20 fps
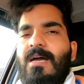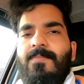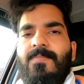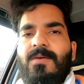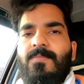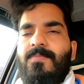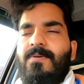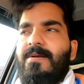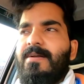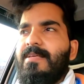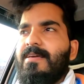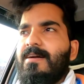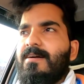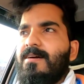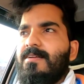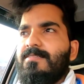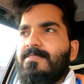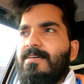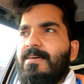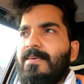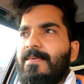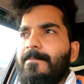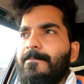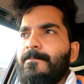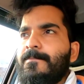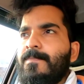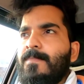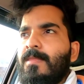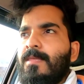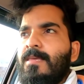आपके पर डे का खर्चा है
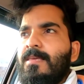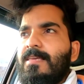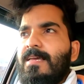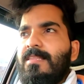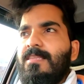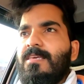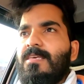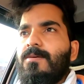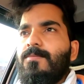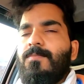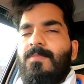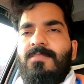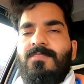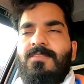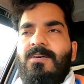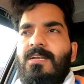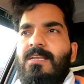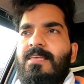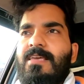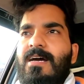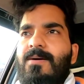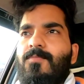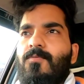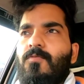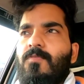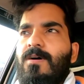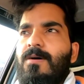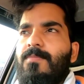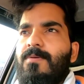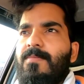यानी कि मंथली
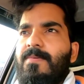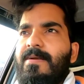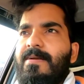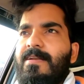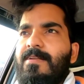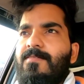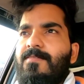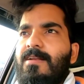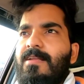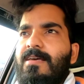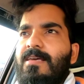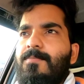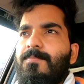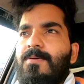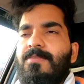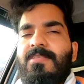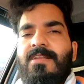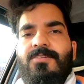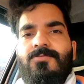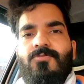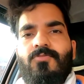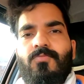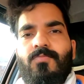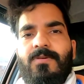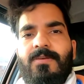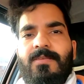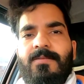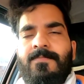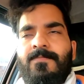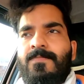आपको वहाँ पर बैठने वाला है पंद्रह सौ
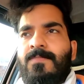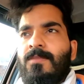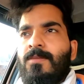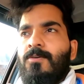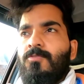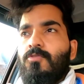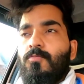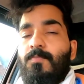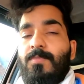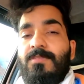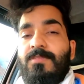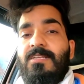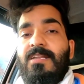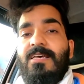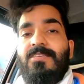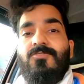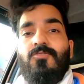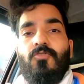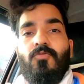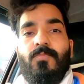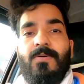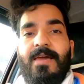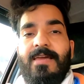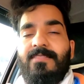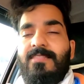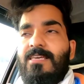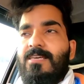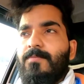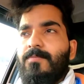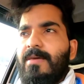रुपये तो पंद्रह सौ रुपये आई
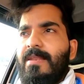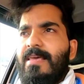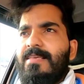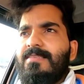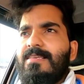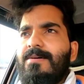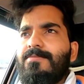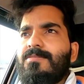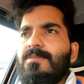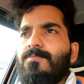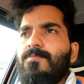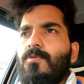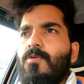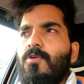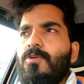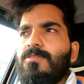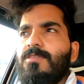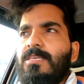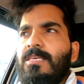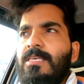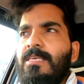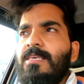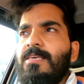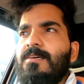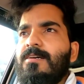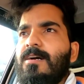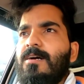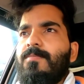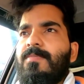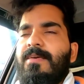थिंक मेरे हिसाब से बहुत ही
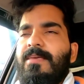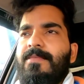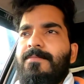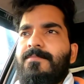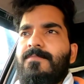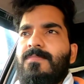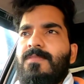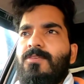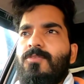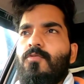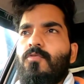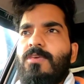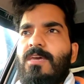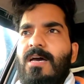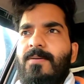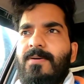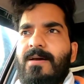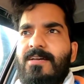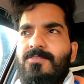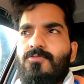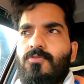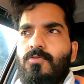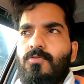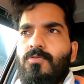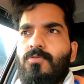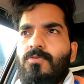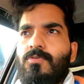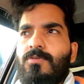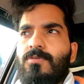कम है क्योंकि आपका जो